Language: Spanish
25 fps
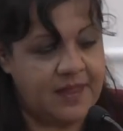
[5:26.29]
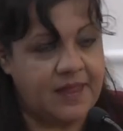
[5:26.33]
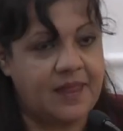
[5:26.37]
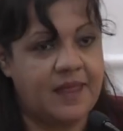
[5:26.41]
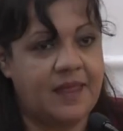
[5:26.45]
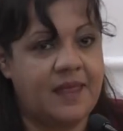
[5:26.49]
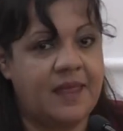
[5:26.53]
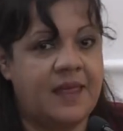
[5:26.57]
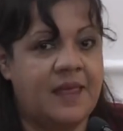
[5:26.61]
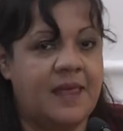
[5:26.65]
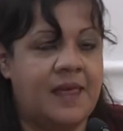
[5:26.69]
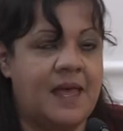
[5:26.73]

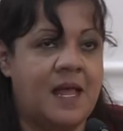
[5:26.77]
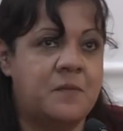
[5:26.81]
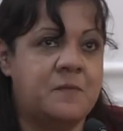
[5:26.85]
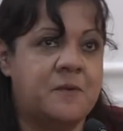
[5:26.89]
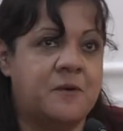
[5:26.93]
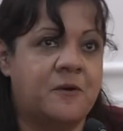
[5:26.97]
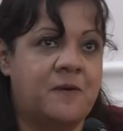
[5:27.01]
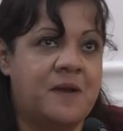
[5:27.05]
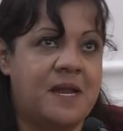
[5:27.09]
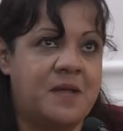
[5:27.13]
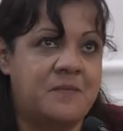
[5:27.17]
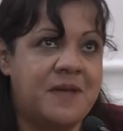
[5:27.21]
Y el
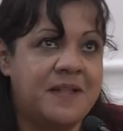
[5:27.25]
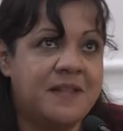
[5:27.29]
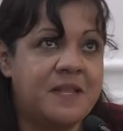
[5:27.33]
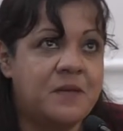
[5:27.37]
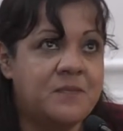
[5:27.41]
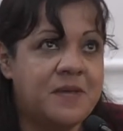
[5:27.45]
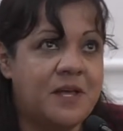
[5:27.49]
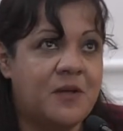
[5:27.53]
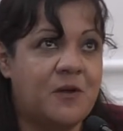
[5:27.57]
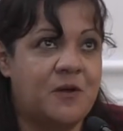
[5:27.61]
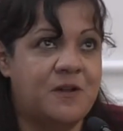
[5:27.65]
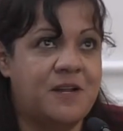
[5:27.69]
problema
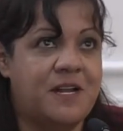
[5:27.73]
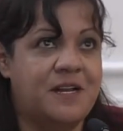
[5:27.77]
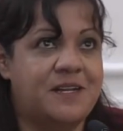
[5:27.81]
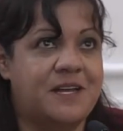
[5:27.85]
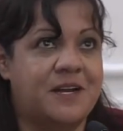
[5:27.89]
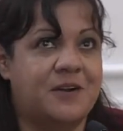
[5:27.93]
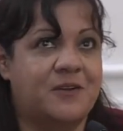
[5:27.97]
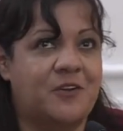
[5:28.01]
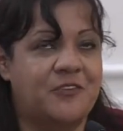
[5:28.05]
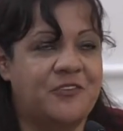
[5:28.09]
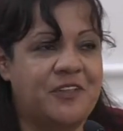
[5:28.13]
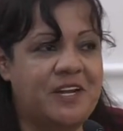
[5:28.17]
también con el
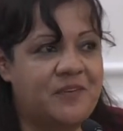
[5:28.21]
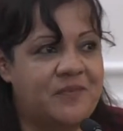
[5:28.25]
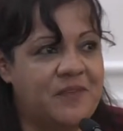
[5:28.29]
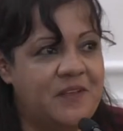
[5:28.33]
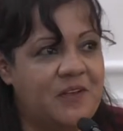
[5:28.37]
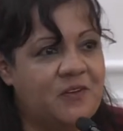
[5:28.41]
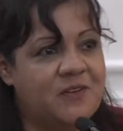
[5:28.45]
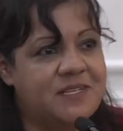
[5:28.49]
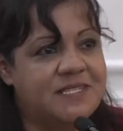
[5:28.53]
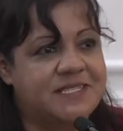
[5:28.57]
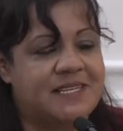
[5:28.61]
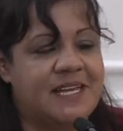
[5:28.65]

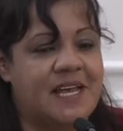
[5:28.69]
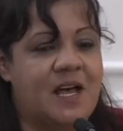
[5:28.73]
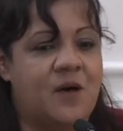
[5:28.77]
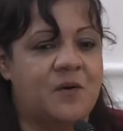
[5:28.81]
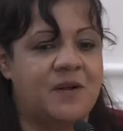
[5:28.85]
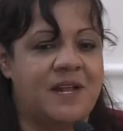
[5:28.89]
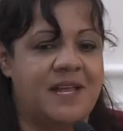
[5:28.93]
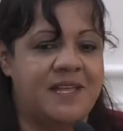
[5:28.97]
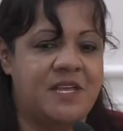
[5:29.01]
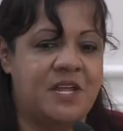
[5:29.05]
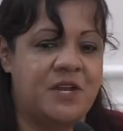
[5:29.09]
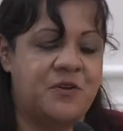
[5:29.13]
narcotráfico es que
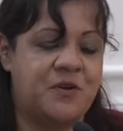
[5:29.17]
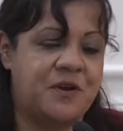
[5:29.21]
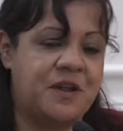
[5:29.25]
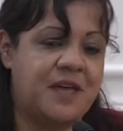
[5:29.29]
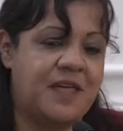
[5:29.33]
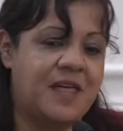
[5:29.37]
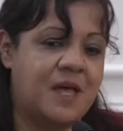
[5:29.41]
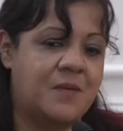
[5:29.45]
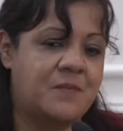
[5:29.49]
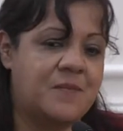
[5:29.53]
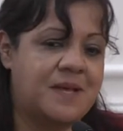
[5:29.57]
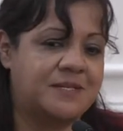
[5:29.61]
ahora ya no
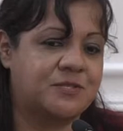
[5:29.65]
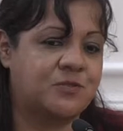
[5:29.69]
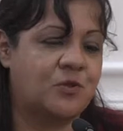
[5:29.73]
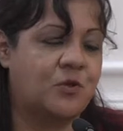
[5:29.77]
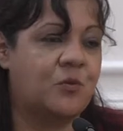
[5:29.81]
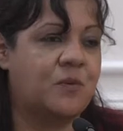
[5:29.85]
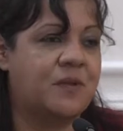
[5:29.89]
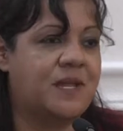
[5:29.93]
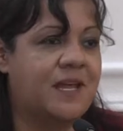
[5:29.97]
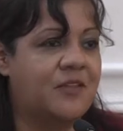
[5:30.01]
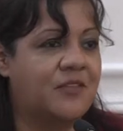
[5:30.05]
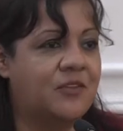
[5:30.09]
nada más
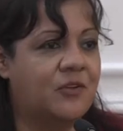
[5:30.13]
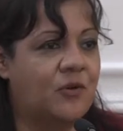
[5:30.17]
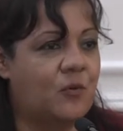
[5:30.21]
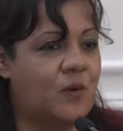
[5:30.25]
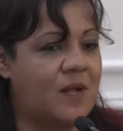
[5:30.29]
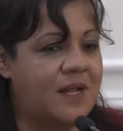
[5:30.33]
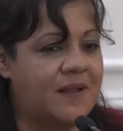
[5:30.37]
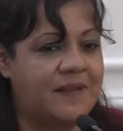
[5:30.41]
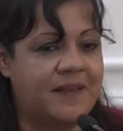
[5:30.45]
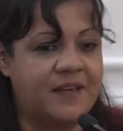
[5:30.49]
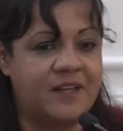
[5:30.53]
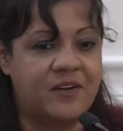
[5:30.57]
cubriendo
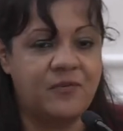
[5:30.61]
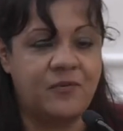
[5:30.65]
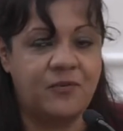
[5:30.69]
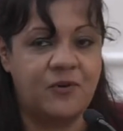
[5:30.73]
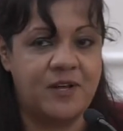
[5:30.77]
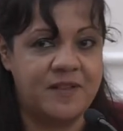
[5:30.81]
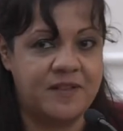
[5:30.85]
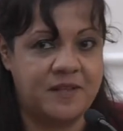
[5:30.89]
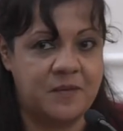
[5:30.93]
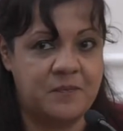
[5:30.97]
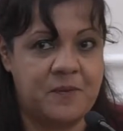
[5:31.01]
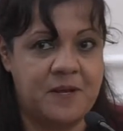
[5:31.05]
cualquier
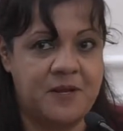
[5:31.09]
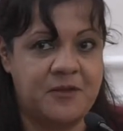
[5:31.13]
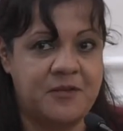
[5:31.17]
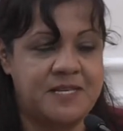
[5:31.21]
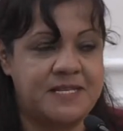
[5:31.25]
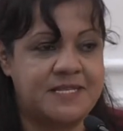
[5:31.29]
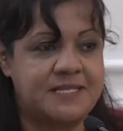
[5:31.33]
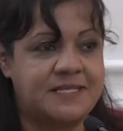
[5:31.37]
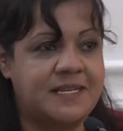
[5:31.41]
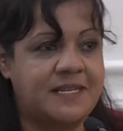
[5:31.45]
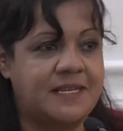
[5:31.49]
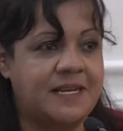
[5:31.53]
fuente
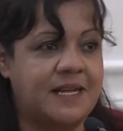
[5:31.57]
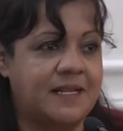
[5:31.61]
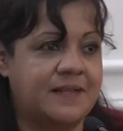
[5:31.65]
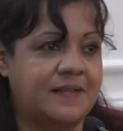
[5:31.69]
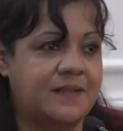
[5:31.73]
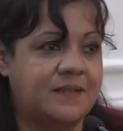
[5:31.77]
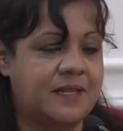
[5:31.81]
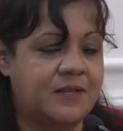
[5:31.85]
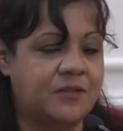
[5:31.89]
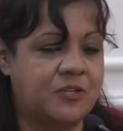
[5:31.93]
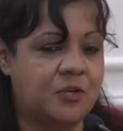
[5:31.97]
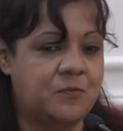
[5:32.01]
periodística
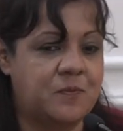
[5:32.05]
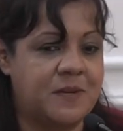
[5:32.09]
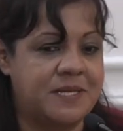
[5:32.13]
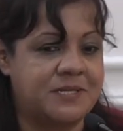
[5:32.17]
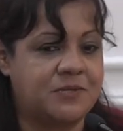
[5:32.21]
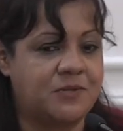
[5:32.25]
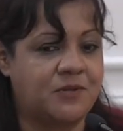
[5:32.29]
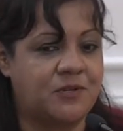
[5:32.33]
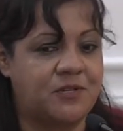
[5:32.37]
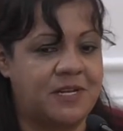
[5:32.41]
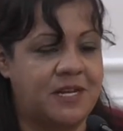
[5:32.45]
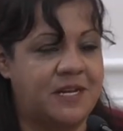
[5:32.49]
te
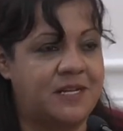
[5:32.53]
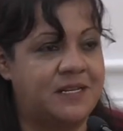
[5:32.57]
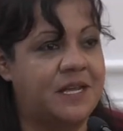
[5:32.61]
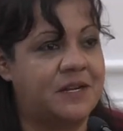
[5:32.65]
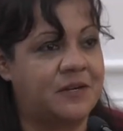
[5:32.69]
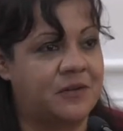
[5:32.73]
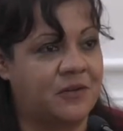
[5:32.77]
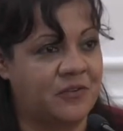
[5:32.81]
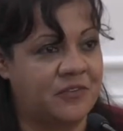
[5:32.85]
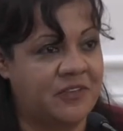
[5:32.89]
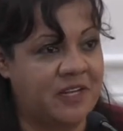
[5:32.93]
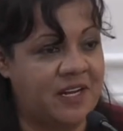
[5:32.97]
topas con el
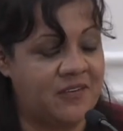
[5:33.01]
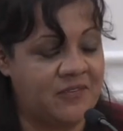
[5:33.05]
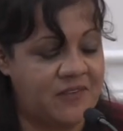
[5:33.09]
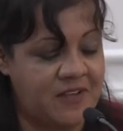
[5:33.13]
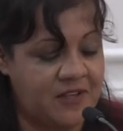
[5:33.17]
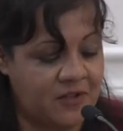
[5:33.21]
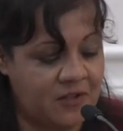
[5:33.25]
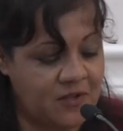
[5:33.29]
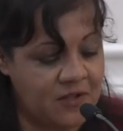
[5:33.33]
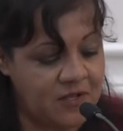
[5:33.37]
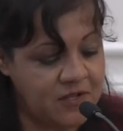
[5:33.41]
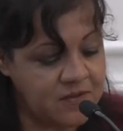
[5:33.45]

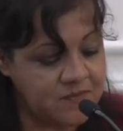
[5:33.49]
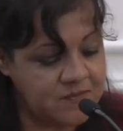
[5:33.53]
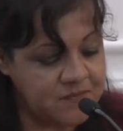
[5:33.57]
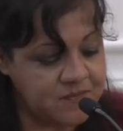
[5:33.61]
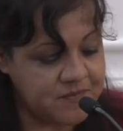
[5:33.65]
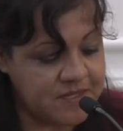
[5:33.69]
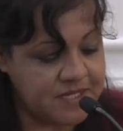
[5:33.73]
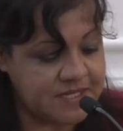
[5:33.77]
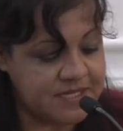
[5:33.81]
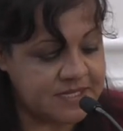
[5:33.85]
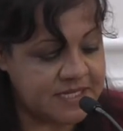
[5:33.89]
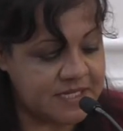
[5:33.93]
narcotráfico,
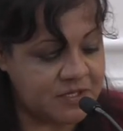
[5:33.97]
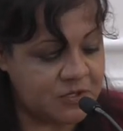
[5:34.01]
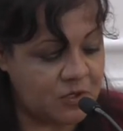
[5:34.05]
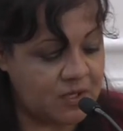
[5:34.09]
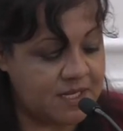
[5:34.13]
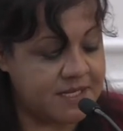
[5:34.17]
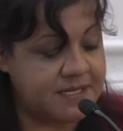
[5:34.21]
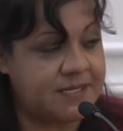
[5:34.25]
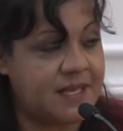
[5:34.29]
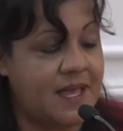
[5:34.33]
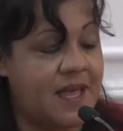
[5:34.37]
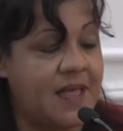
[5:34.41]
sino
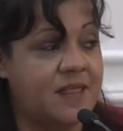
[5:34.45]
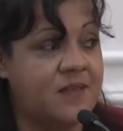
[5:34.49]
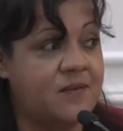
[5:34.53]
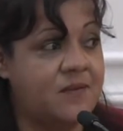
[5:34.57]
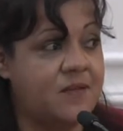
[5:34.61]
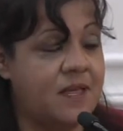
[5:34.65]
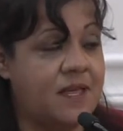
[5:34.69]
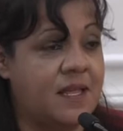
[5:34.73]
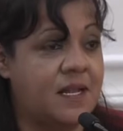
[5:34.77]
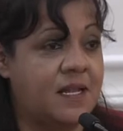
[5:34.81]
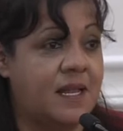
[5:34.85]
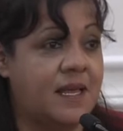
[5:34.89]
que
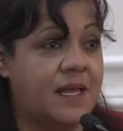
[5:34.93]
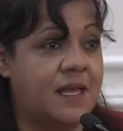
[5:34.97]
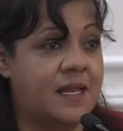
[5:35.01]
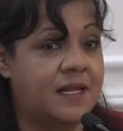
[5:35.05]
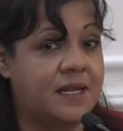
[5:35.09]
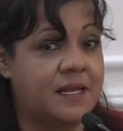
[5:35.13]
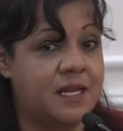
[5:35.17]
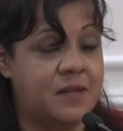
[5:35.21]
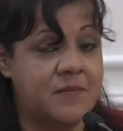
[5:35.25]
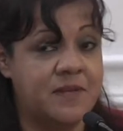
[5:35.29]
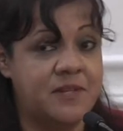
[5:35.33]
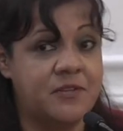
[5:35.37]
el,
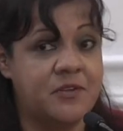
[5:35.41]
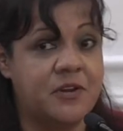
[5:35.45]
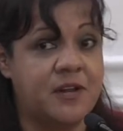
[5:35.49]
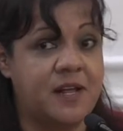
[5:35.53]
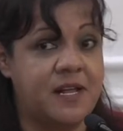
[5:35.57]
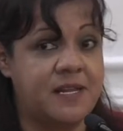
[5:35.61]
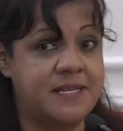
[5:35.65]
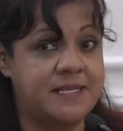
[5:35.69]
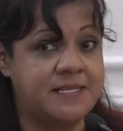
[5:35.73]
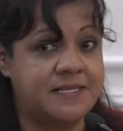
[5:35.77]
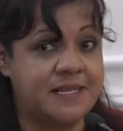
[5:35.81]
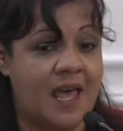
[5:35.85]
crimen
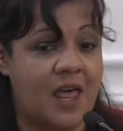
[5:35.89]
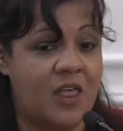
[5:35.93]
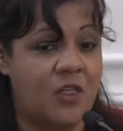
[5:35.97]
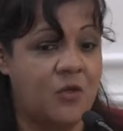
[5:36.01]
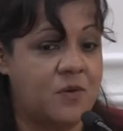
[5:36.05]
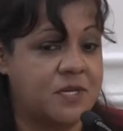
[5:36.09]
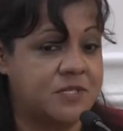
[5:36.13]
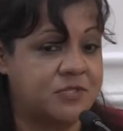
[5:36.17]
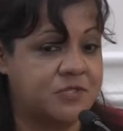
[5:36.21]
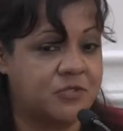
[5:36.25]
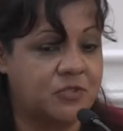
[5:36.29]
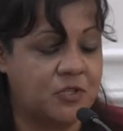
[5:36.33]
organizado
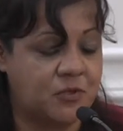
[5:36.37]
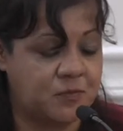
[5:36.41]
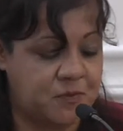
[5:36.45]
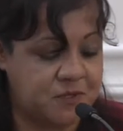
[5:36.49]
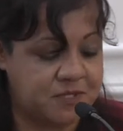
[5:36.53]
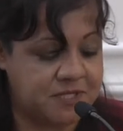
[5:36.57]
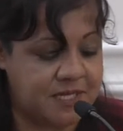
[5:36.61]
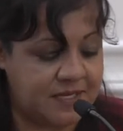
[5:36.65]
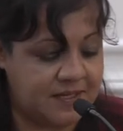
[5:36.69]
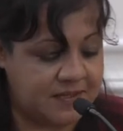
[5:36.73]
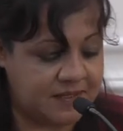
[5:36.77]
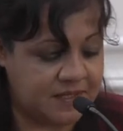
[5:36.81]
o estos
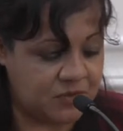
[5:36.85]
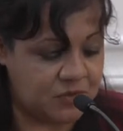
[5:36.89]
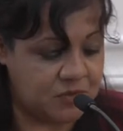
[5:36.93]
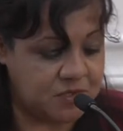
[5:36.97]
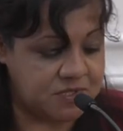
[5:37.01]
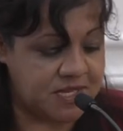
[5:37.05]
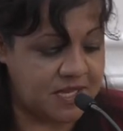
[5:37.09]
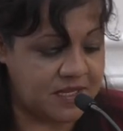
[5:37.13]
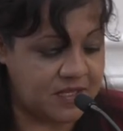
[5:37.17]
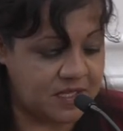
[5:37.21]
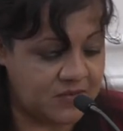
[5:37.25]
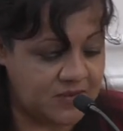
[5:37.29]
grupos
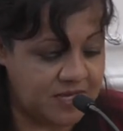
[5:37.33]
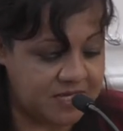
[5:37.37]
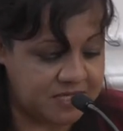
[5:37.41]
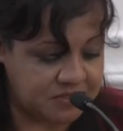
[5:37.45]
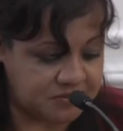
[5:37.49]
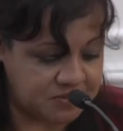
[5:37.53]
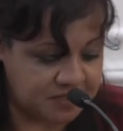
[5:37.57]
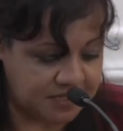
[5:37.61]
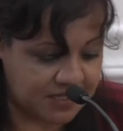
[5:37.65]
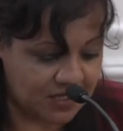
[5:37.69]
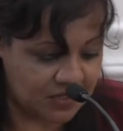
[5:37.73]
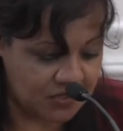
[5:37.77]
delictivos han
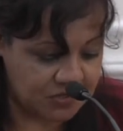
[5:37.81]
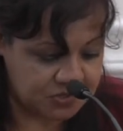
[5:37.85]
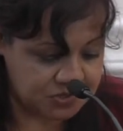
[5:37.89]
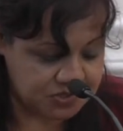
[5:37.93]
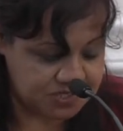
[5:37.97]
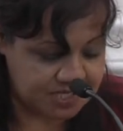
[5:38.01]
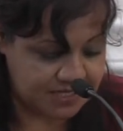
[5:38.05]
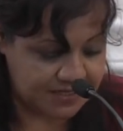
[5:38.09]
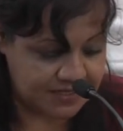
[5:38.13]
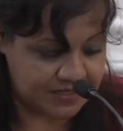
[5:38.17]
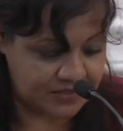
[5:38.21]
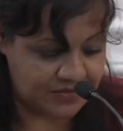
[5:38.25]
diversificado
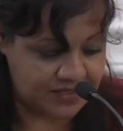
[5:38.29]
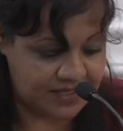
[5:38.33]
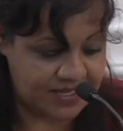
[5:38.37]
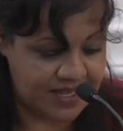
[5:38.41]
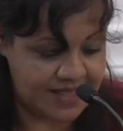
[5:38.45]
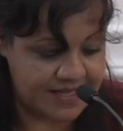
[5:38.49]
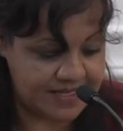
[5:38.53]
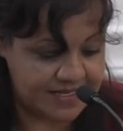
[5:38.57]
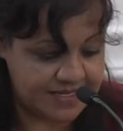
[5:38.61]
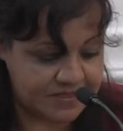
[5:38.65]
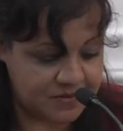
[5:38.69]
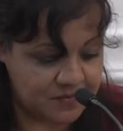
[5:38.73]
sus
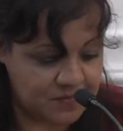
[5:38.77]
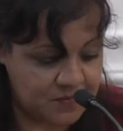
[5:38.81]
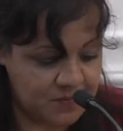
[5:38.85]
actividades.